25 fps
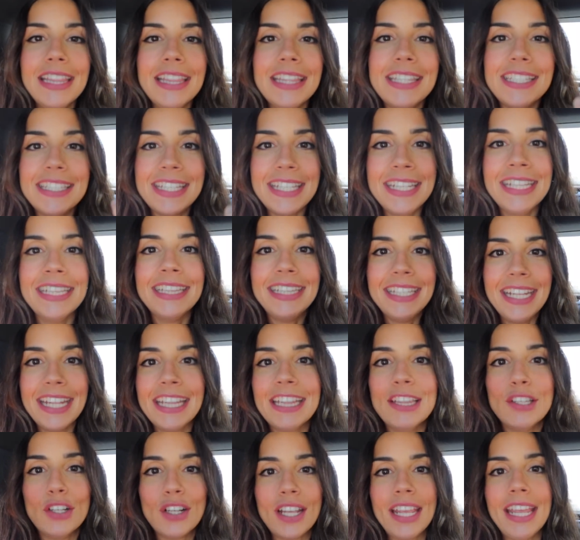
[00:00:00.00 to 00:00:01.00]

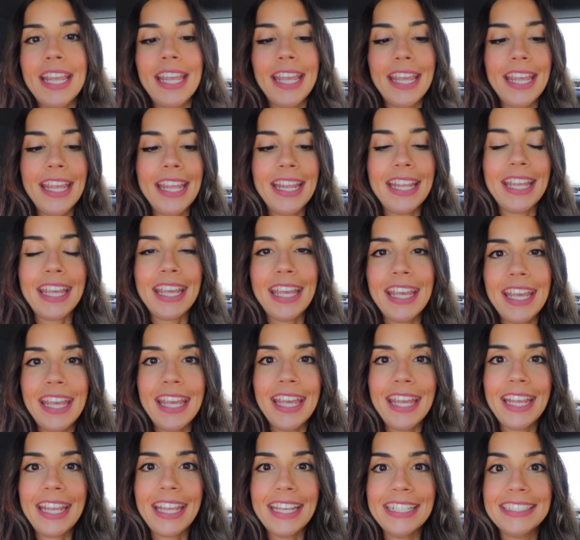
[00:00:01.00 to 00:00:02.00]
sintiendo que,
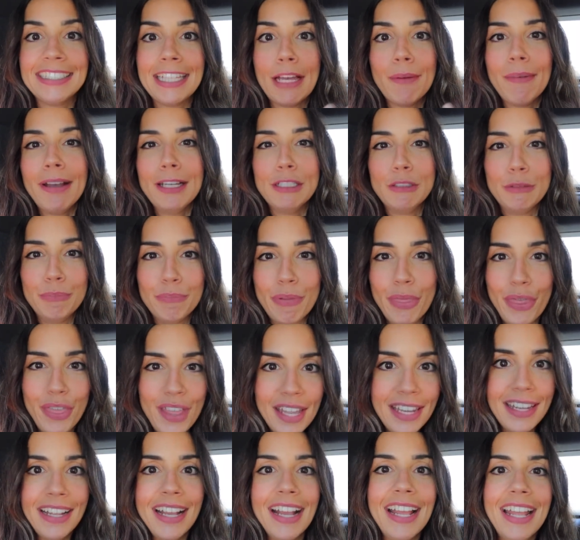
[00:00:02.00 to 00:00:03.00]
que, que estabas
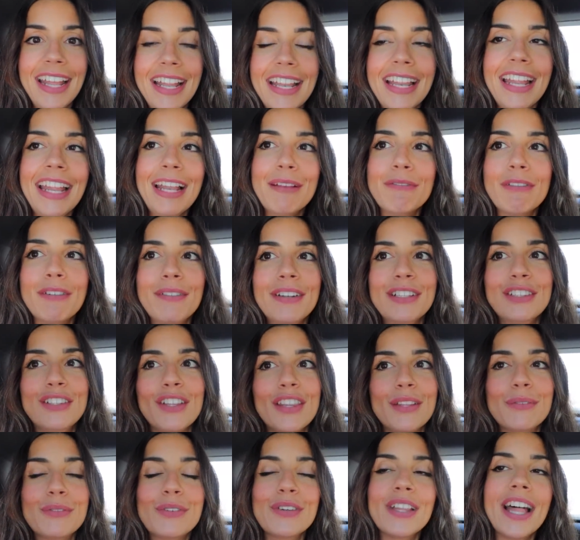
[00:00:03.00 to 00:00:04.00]
cerca el, momento
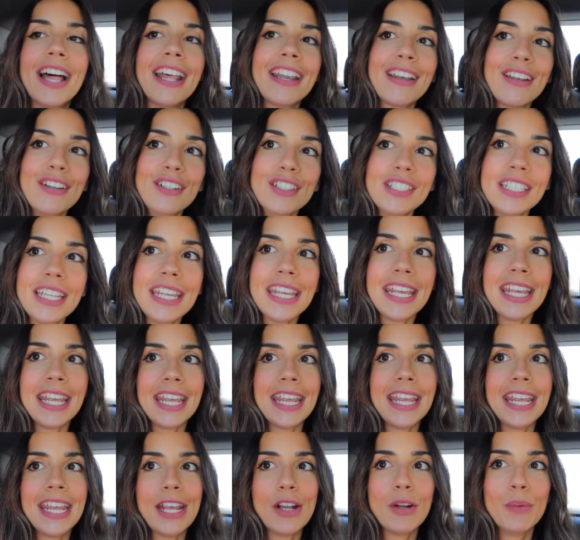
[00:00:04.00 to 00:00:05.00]
de mudarnos
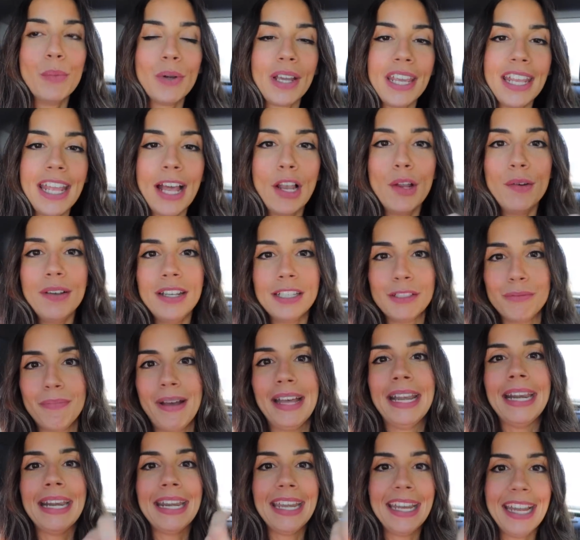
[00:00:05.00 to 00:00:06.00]
y, y, como que ya lo ves
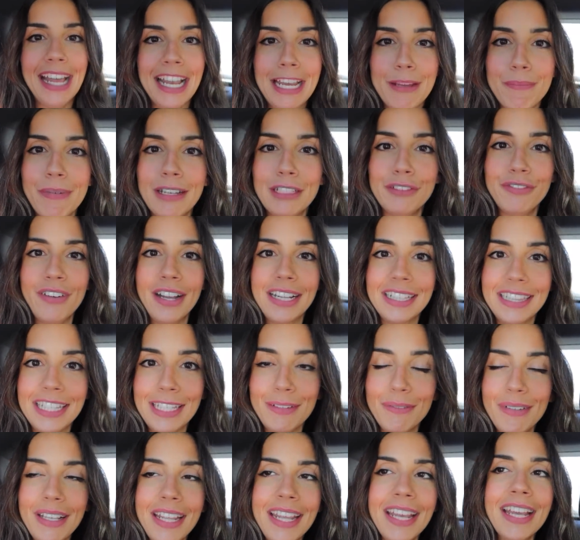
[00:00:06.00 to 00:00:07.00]
más real y más
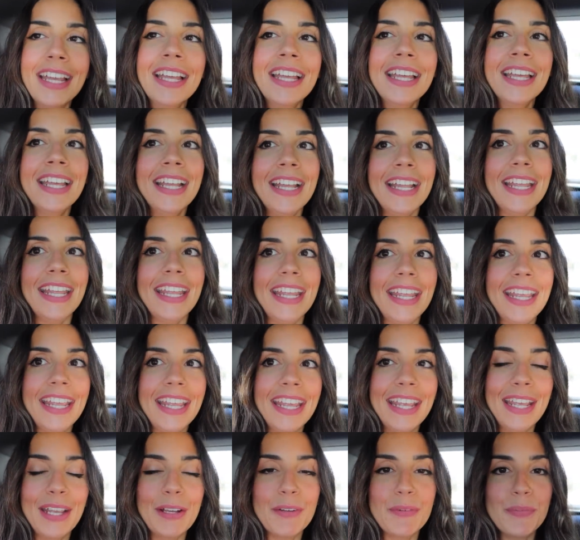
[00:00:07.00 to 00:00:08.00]
factible
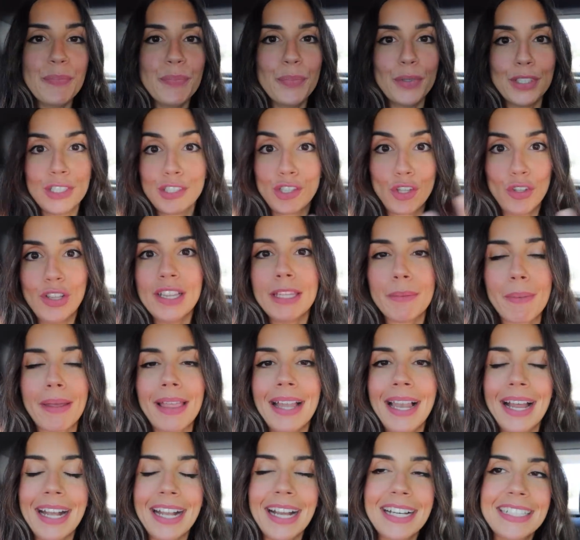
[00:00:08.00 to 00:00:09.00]
eh, pues todo el tema
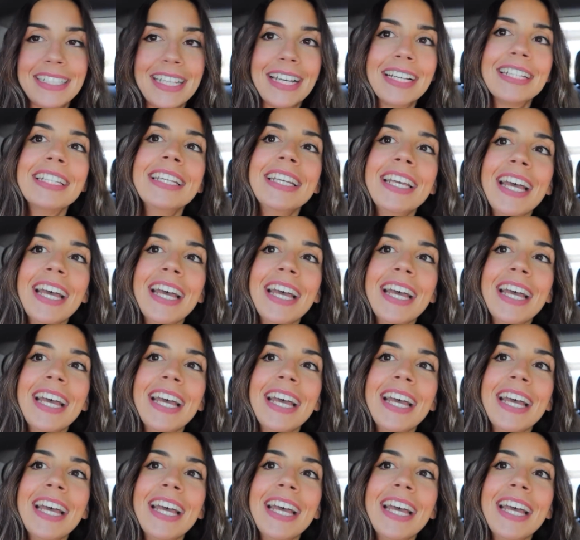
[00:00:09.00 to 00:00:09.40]
de la casa.